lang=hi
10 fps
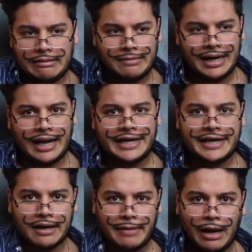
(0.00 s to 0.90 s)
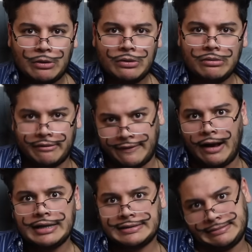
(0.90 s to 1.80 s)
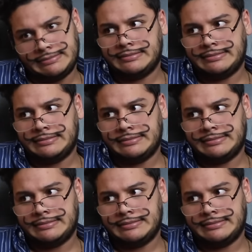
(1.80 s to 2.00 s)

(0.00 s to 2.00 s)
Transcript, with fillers: वरना लीडर मैं हूँ ऑफकोर्स